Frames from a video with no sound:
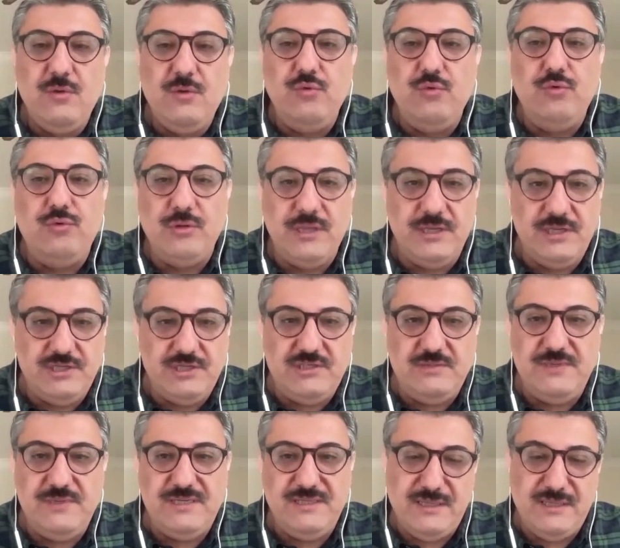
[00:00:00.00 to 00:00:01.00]

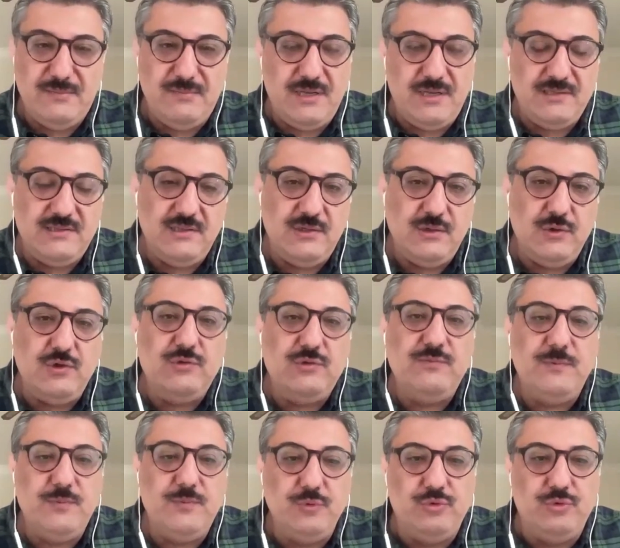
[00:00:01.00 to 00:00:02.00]
uygulayıcısı birinden bahsediyoruz
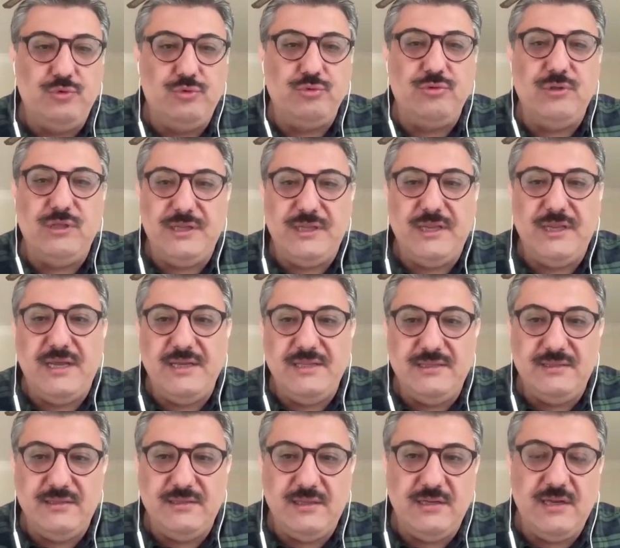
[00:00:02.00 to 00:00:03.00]
ve bu tutuklanan
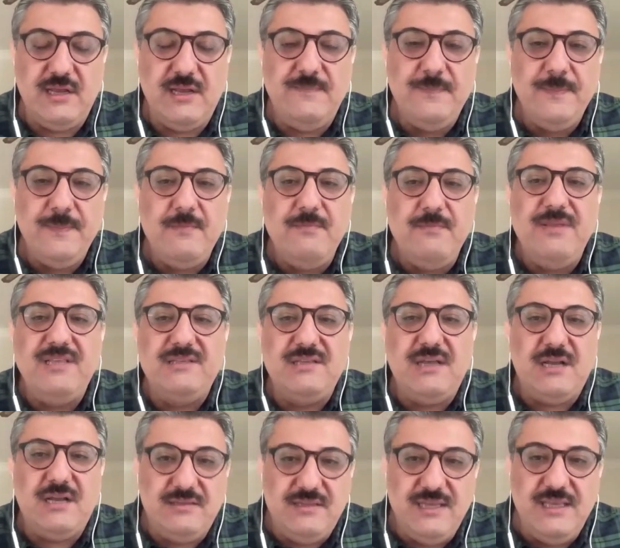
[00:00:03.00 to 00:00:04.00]
aydınlara
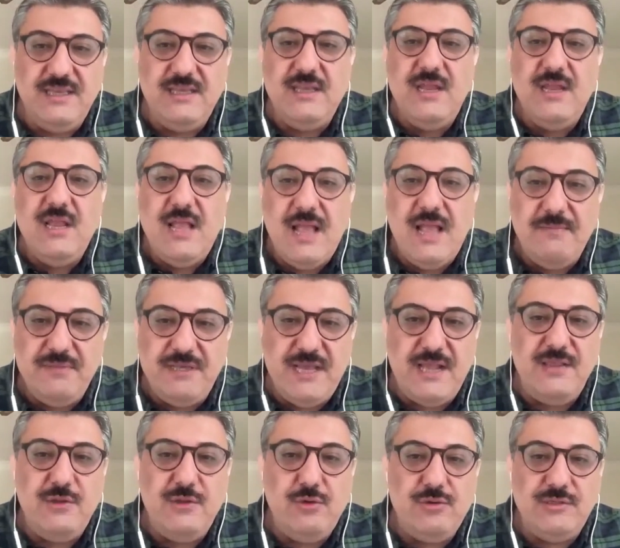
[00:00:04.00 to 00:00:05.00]
bizatihi hem
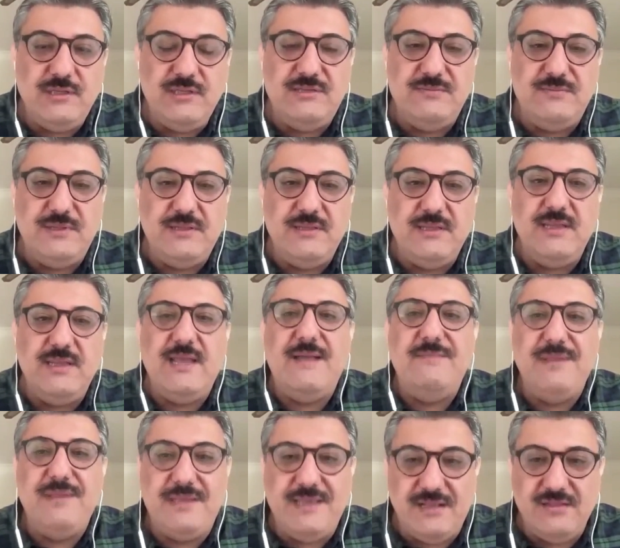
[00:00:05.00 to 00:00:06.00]
kendi gözetiminde
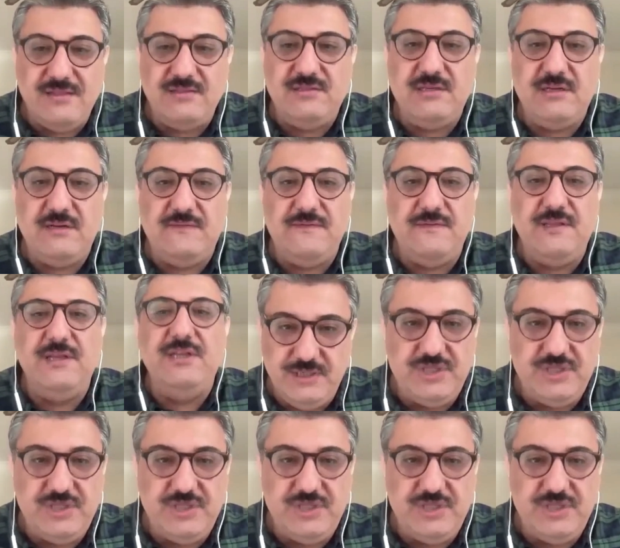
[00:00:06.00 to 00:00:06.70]
hem de kendisi tarafından